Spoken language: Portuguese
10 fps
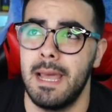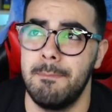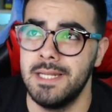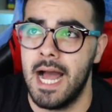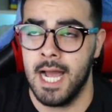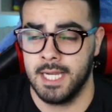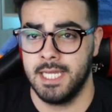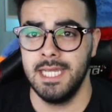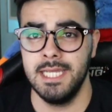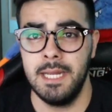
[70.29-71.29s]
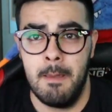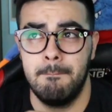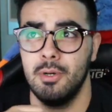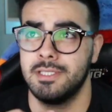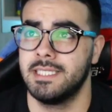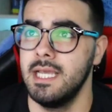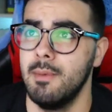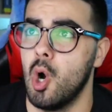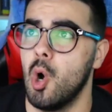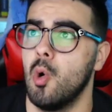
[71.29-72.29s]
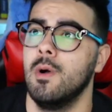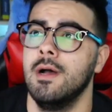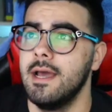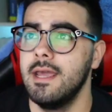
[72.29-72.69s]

rap da Kim Possible.